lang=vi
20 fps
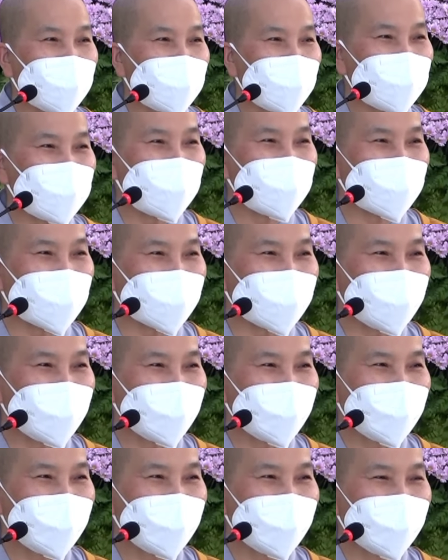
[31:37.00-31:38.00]
phải không quý vị?
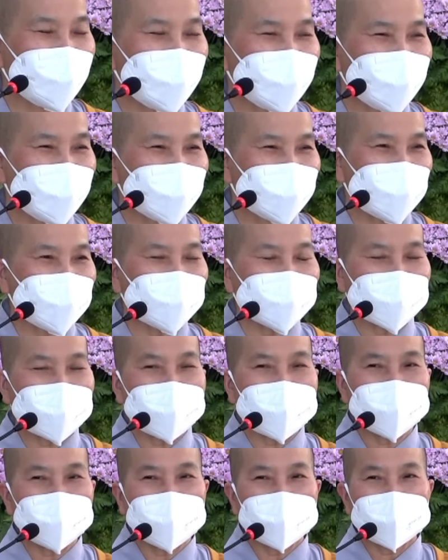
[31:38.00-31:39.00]
Chúng
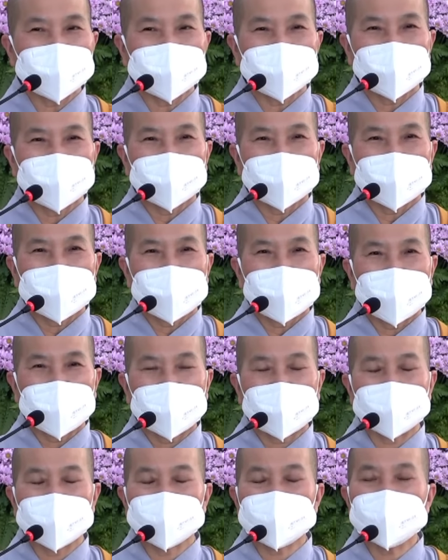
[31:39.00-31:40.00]
ta
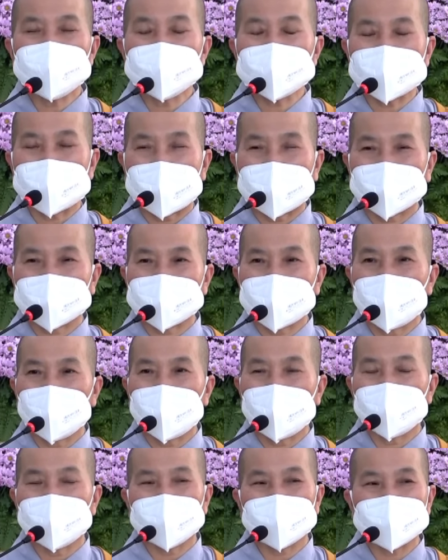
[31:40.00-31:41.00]
hay vướng kẹt
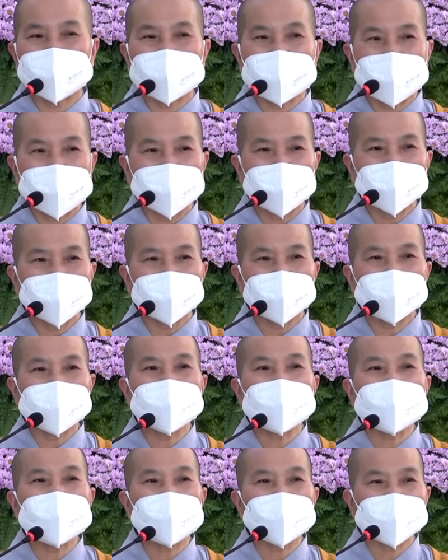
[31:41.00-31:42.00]
vào lời khen
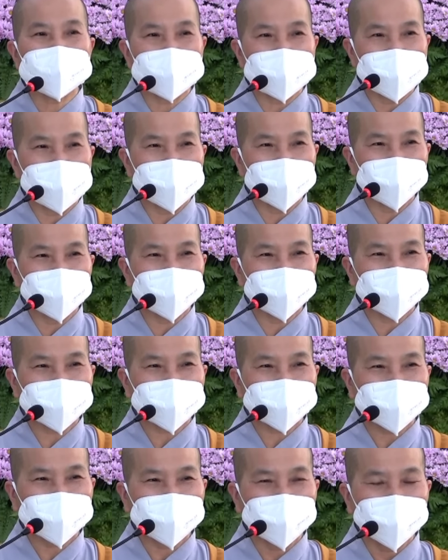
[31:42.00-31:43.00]
với tiếng chê.
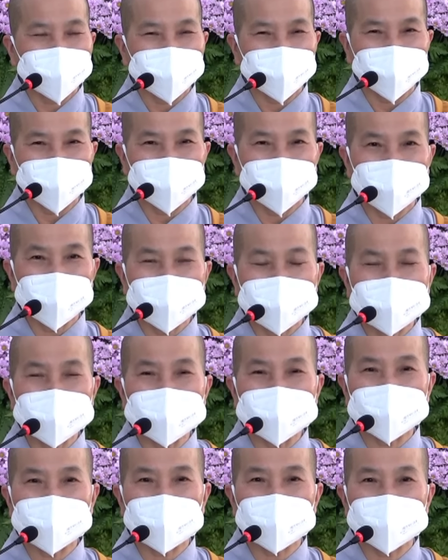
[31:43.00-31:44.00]
Cho
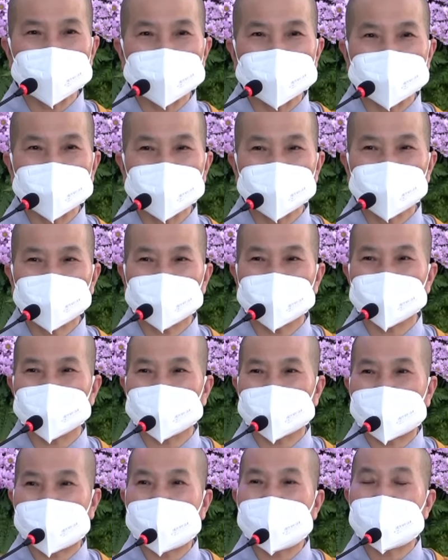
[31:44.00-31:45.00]
nên trong kinh
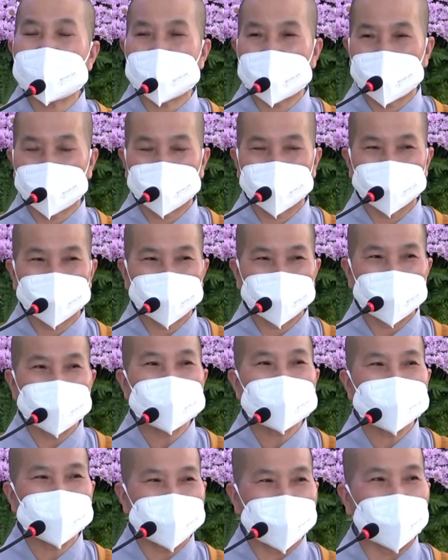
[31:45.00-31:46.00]
Trường A Hàm
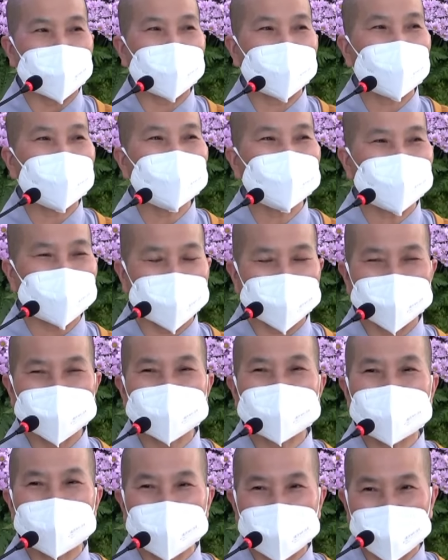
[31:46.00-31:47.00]
có ghi nhận câu
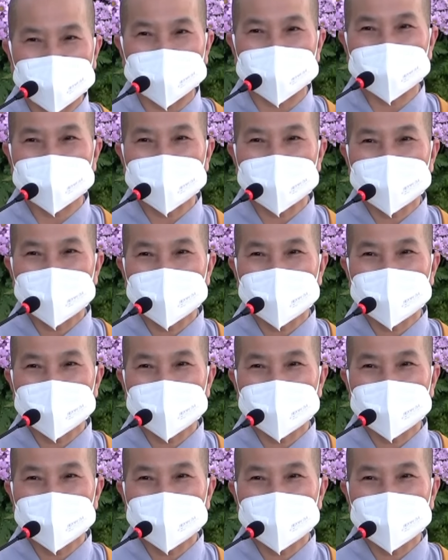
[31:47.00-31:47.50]
chuyện như thế này.